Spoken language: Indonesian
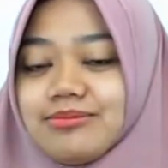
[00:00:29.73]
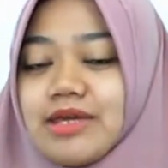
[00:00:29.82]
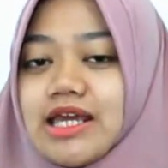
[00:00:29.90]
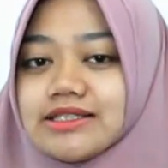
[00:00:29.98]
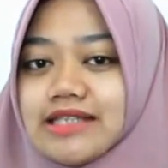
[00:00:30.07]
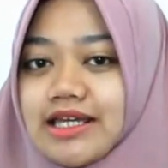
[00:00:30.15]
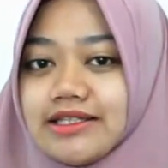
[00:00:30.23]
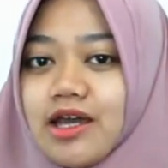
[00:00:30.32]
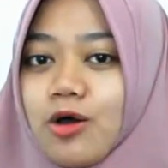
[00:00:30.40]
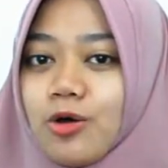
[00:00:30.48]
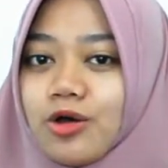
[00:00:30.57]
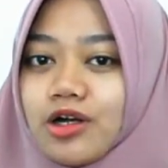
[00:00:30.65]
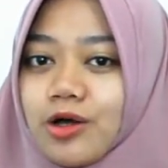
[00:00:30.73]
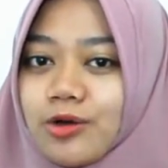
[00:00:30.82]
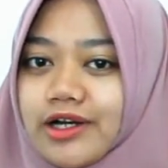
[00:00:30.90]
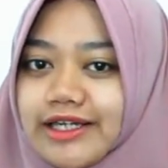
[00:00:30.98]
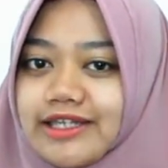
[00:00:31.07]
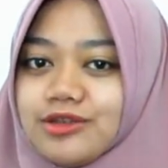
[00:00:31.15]
biasanya
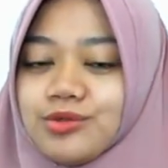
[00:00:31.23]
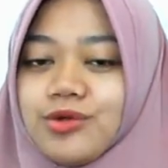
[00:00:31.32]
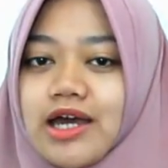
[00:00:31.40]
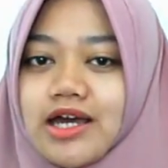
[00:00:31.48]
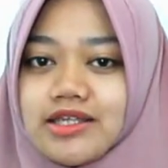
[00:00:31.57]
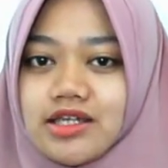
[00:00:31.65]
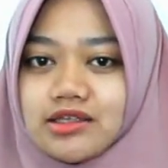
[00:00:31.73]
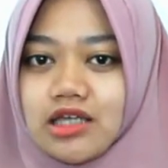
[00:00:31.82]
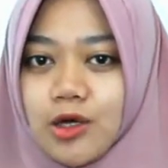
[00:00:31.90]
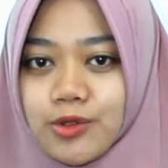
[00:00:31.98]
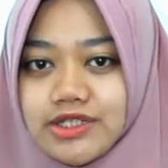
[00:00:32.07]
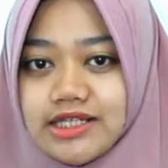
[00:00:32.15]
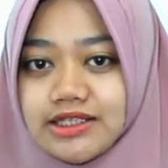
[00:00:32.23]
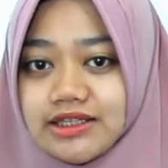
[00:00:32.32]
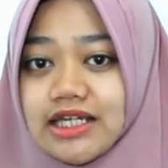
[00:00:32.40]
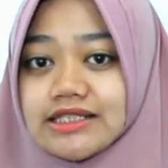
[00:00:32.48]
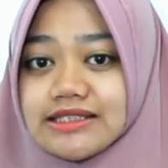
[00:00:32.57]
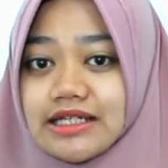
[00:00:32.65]
orang-orang itu hanya taunya
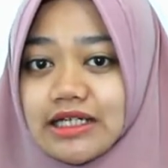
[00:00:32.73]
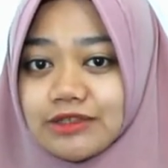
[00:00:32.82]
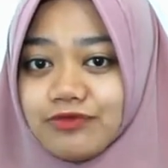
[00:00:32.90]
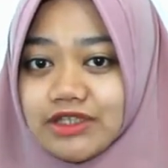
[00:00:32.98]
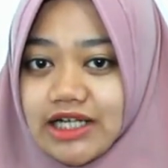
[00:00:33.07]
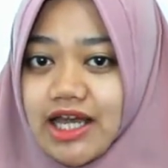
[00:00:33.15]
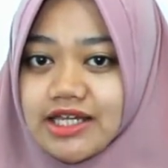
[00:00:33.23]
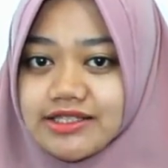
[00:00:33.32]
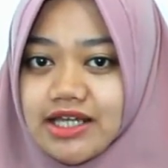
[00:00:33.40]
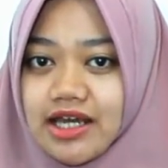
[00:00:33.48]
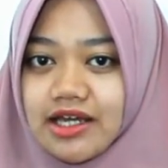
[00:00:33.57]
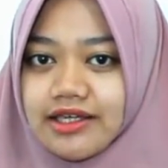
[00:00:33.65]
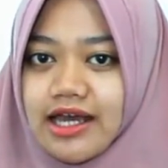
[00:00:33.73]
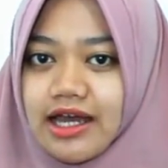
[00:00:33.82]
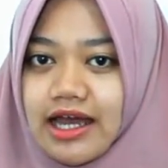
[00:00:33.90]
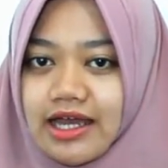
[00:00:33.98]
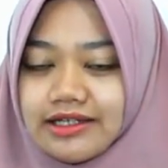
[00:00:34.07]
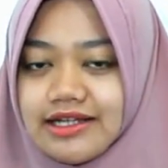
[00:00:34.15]
tentang zakat fitrah aja
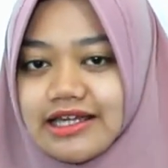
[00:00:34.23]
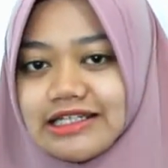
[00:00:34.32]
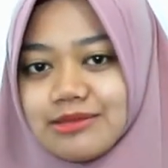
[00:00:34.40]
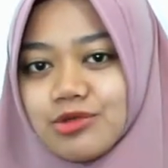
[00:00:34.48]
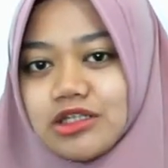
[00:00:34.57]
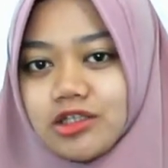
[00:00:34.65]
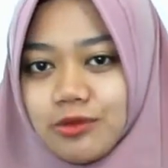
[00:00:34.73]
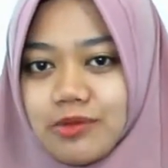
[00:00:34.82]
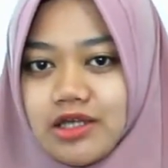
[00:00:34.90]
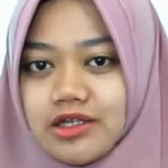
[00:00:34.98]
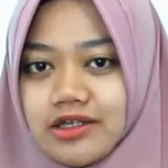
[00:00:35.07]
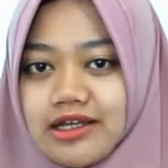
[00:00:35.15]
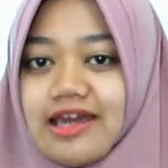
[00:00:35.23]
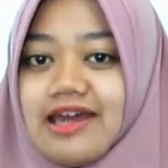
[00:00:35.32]
yang ada di bulan Ramadan.